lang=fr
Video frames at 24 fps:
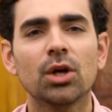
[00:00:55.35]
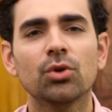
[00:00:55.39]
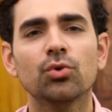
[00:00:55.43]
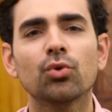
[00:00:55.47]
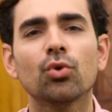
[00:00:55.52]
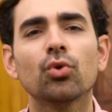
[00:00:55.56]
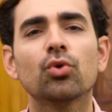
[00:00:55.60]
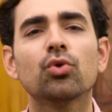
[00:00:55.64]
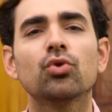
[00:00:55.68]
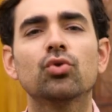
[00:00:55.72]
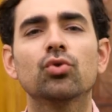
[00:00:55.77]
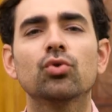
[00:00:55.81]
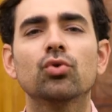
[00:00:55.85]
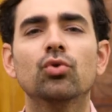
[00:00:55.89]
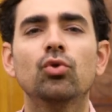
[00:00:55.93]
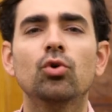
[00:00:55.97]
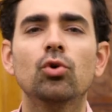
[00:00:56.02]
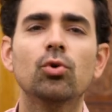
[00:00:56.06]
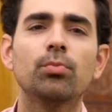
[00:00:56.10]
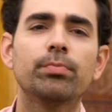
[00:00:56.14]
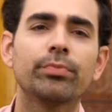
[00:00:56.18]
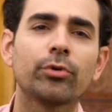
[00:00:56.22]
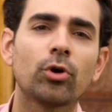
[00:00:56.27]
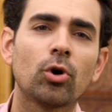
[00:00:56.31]
Donc,
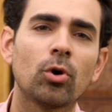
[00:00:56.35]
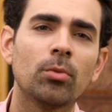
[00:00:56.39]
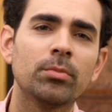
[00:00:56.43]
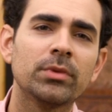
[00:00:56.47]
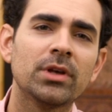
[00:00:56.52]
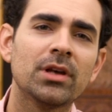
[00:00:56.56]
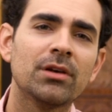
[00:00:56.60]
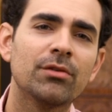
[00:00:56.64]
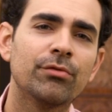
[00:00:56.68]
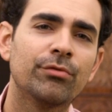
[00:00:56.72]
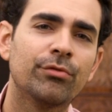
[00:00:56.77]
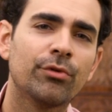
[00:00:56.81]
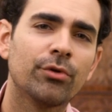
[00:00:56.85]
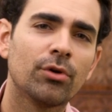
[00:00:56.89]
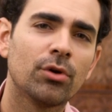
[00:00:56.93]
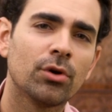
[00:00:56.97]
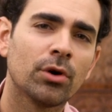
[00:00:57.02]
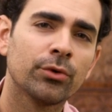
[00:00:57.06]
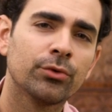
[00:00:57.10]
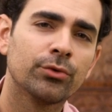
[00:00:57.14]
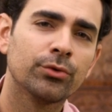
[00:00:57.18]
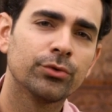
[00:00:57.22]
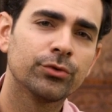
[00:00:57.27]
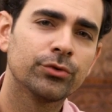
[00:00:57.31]
le premier
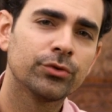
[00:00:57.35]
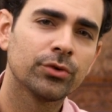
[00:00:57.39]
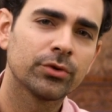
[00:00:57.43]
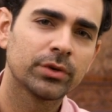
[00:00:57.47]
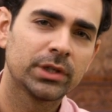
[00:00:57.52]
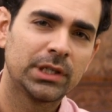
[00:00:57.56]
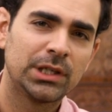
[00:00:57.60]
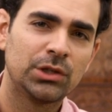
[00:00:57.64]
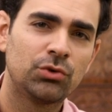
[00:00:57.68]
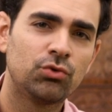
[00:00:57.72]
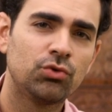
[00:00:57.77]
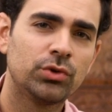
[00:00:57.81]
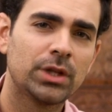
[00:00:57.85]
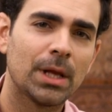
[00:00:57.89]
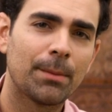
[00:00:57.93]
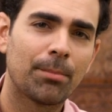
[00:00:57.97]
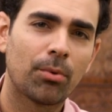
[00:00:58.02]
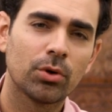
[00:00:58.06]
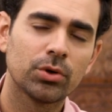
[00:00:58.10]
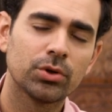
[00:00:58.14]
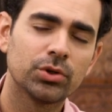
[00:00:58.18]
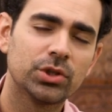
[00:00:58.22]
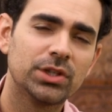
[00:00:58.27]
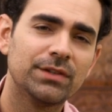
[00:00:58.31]
voleur de temps qui tue ta
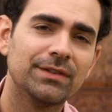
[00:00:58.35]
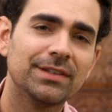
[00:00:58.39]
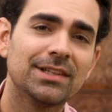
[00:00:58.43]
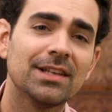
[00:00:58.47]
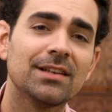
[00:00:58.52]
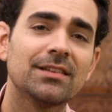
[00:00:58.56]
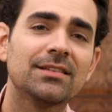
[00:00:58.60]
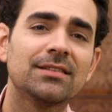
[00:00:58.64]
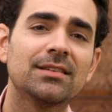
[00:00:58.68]
productivité,